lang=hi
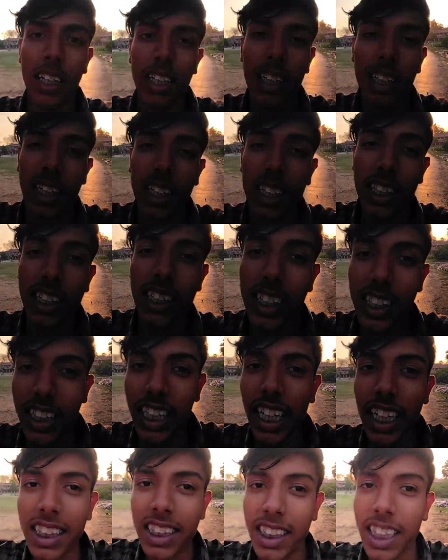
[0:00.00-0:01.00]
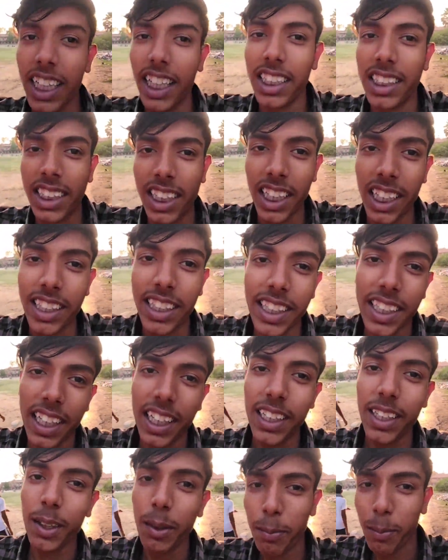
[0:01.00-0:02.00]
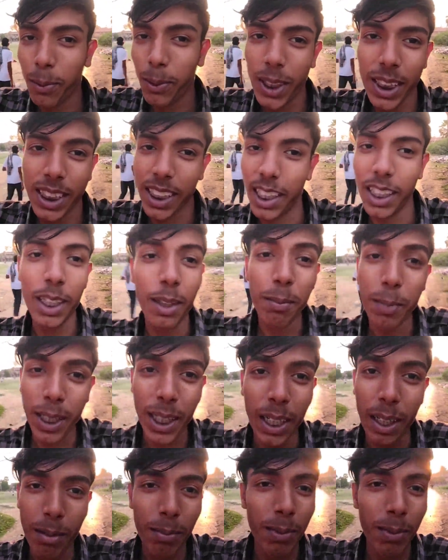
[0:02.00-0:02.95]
लेकिन कैच कैच खेलते खेलते पूरे शरीर में गर्मी हो